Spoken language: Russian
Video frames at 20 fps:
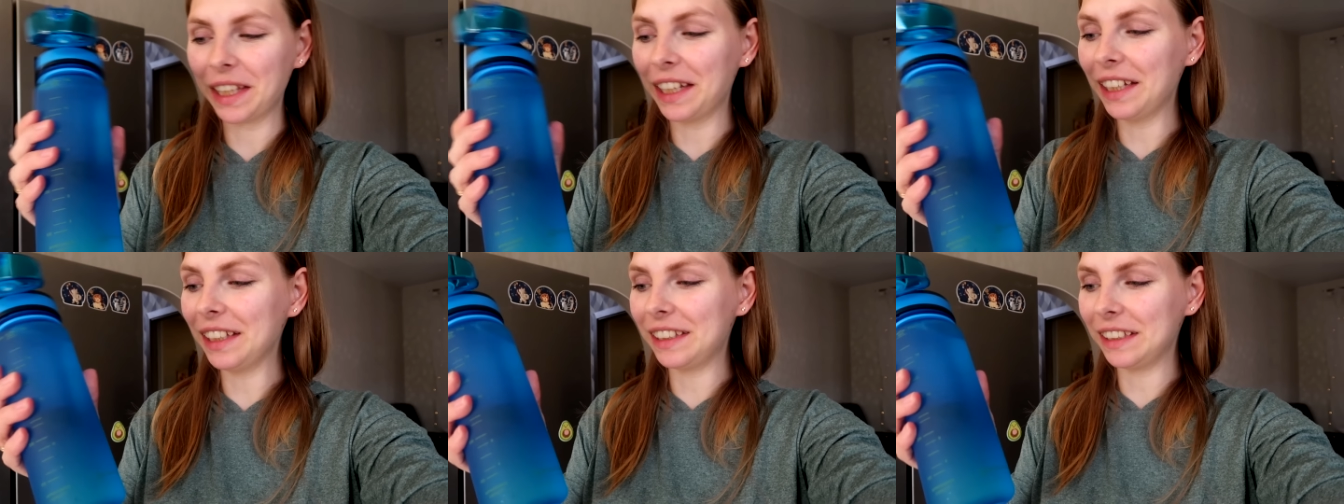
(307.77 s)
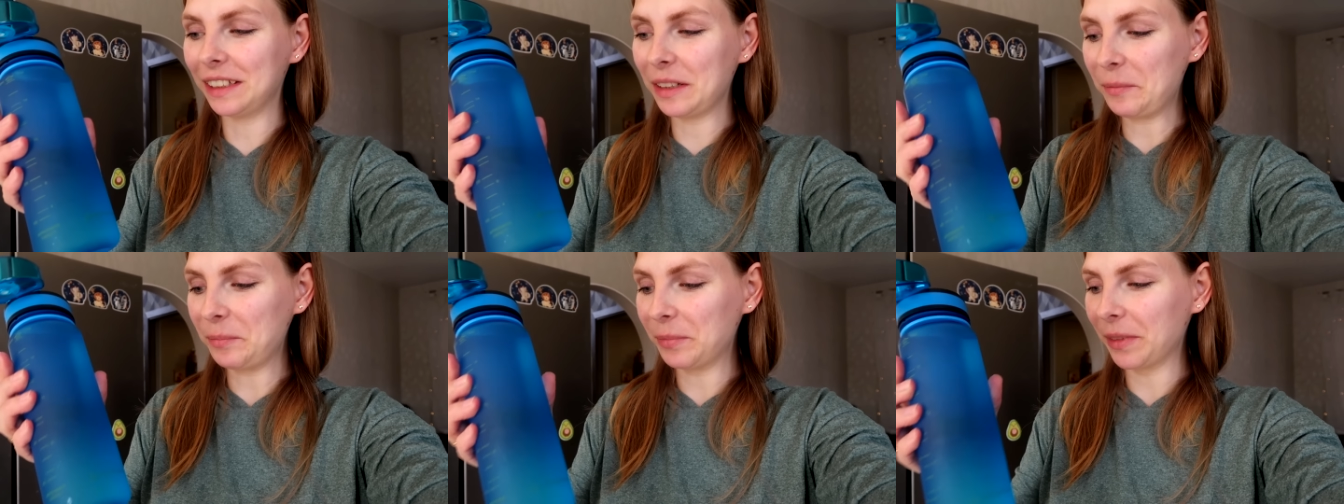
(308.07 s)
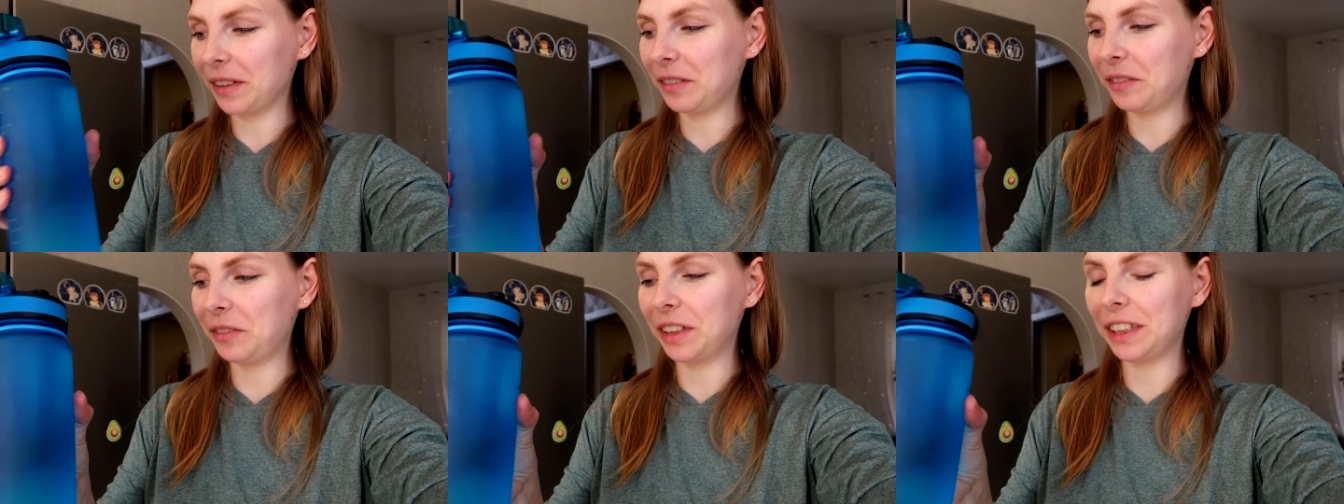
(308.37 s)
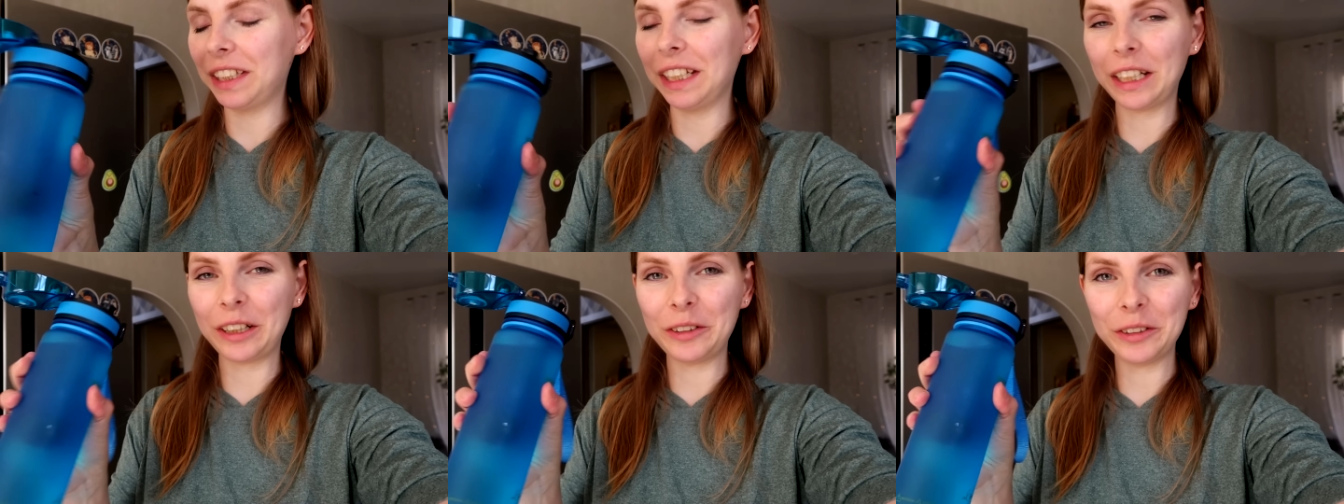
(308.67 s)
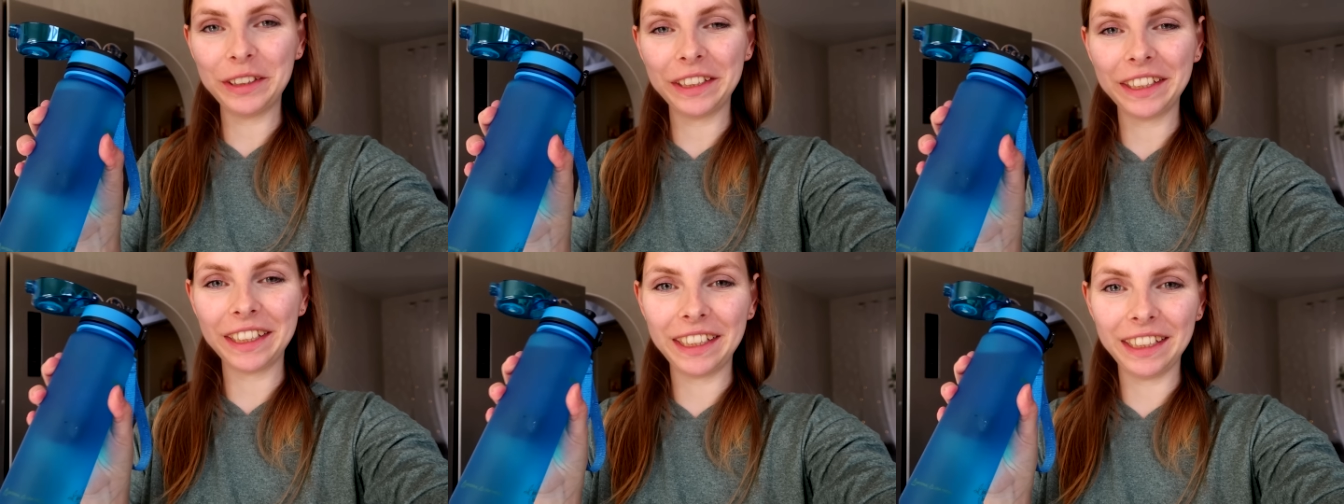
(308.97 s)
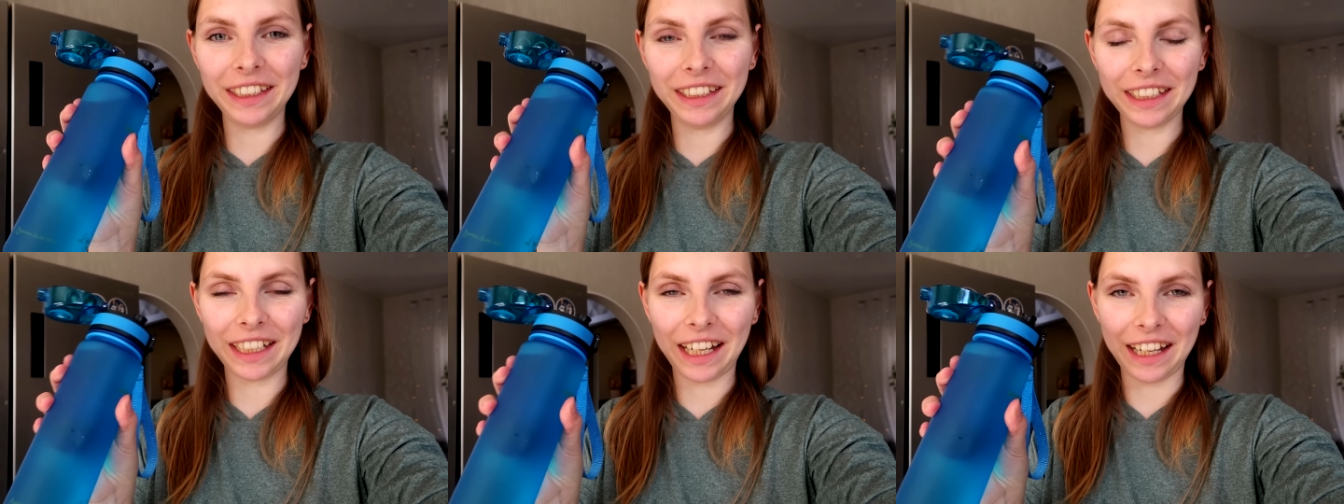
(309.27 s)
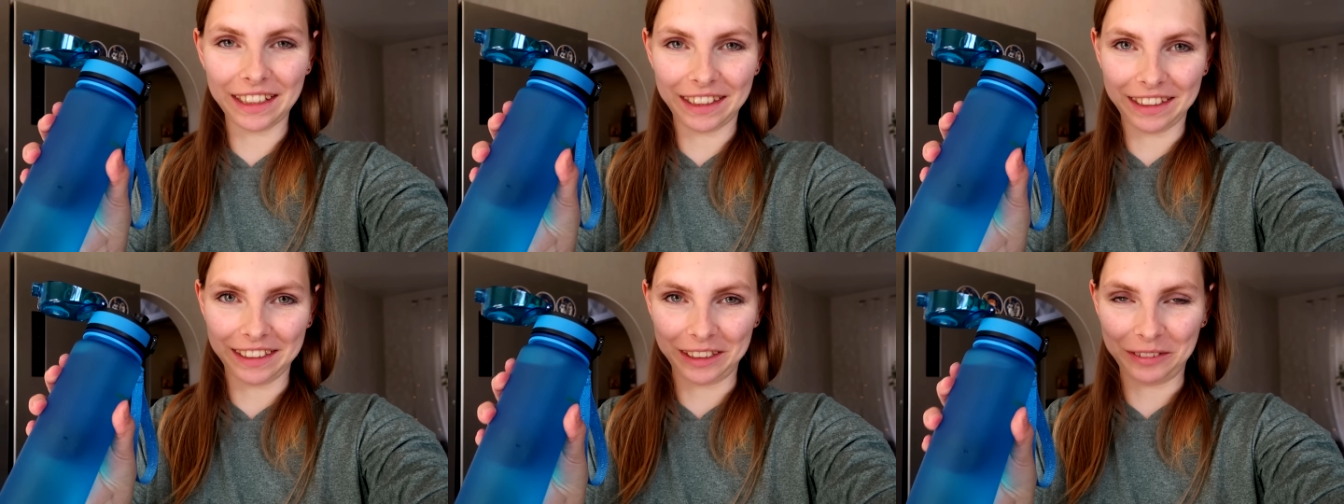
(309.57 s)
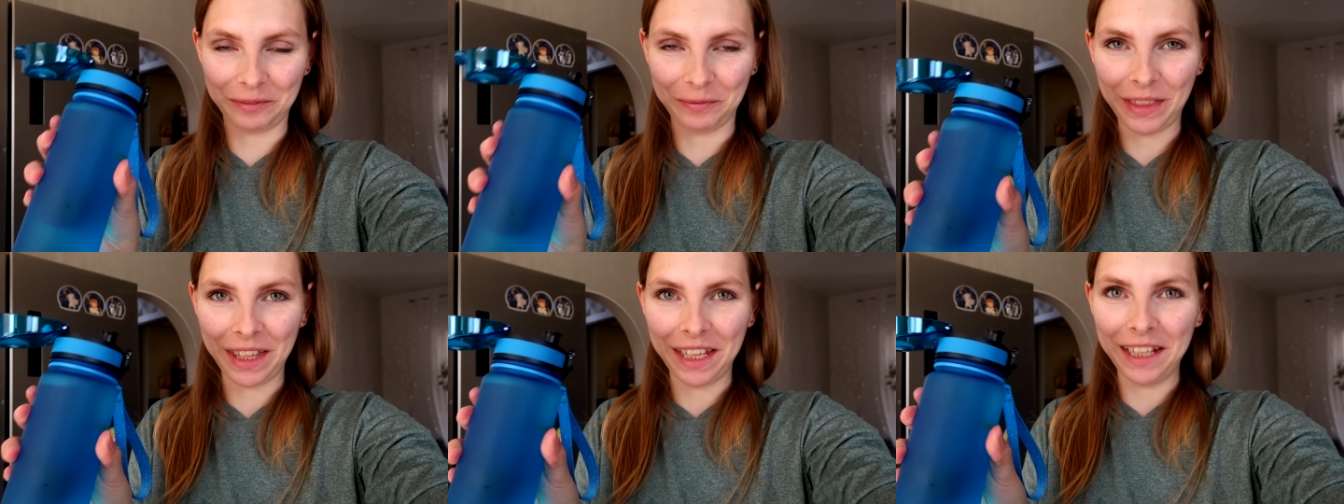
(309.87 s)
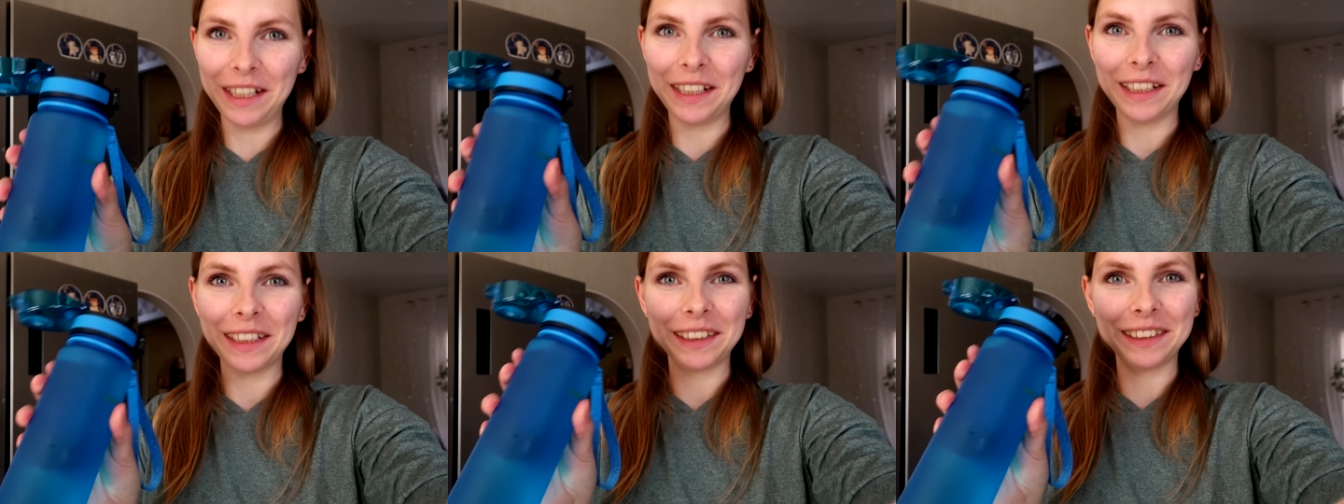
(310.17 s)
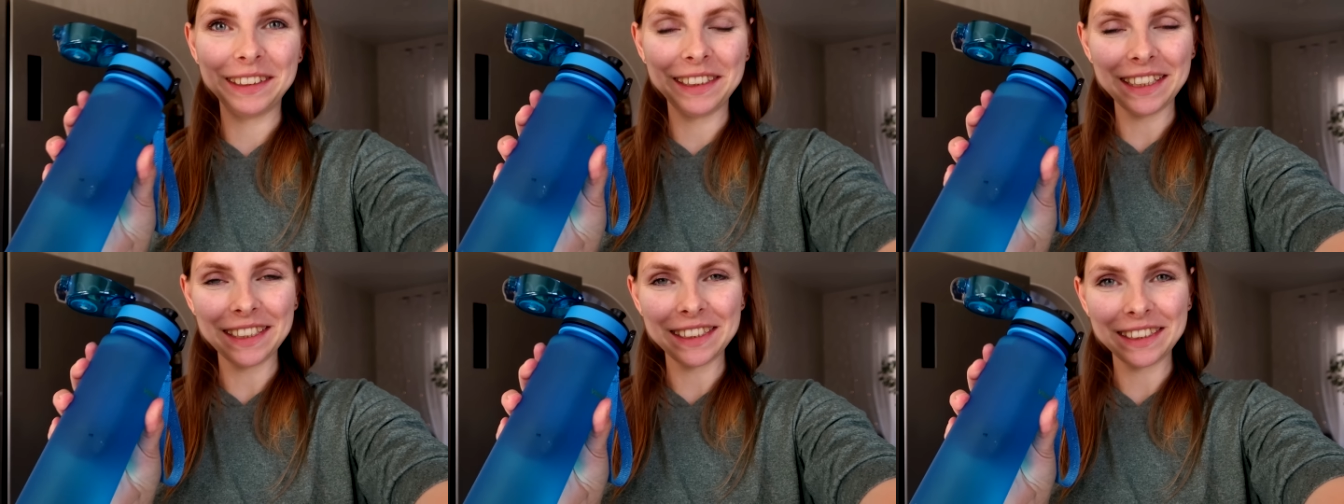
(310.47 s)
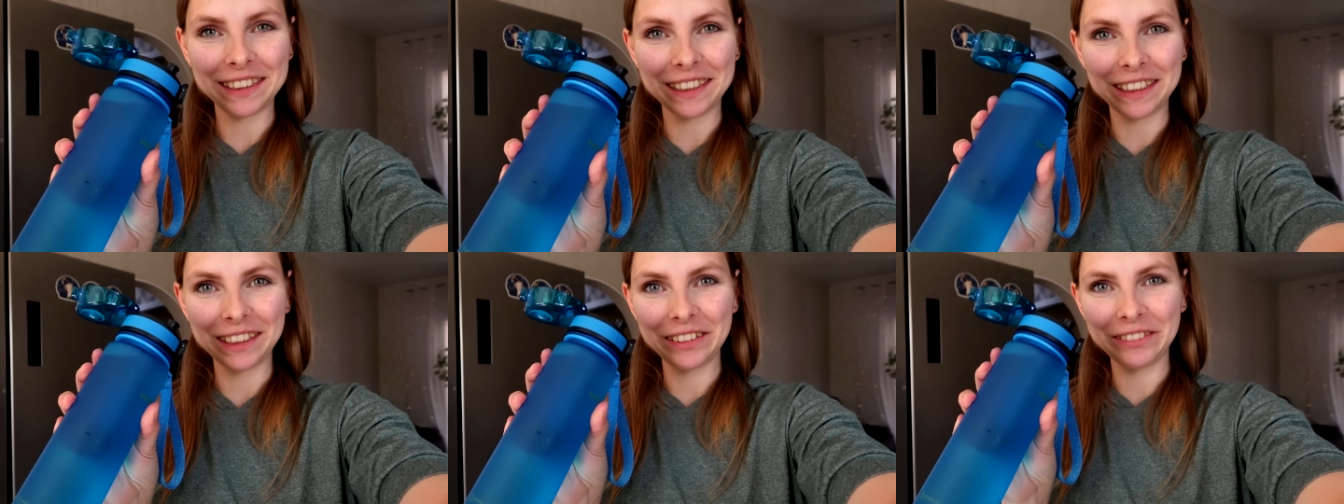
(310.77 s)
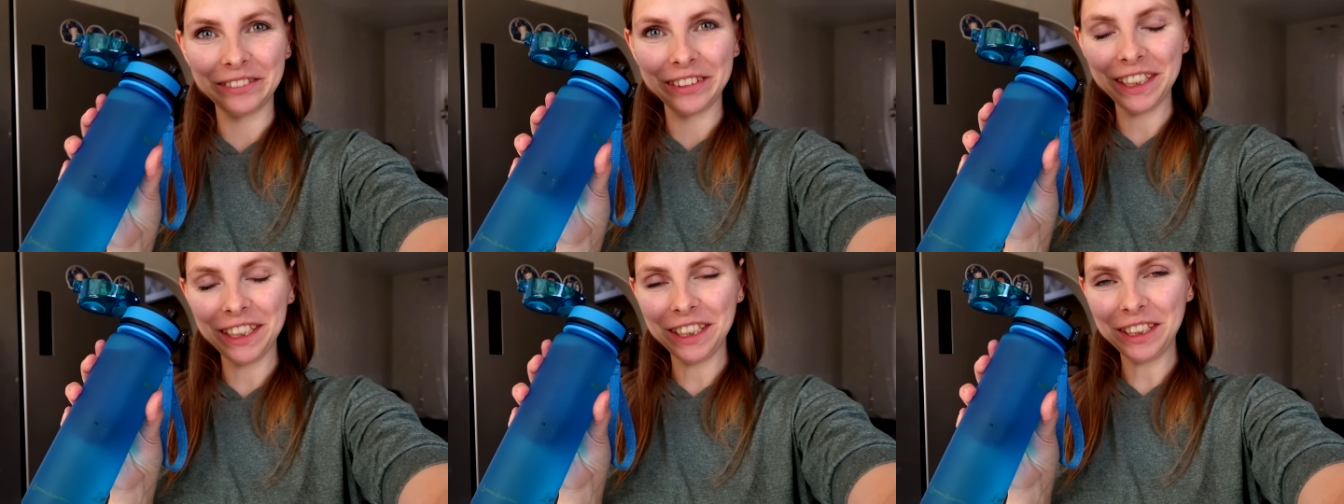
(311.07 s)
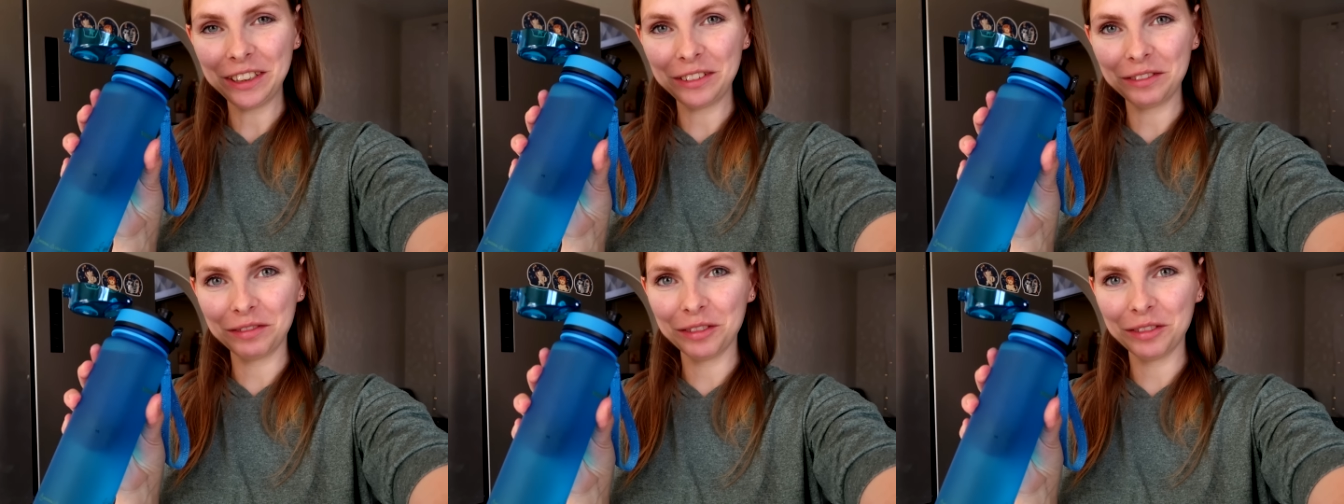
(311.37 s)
Это водородный генератор классная вещь.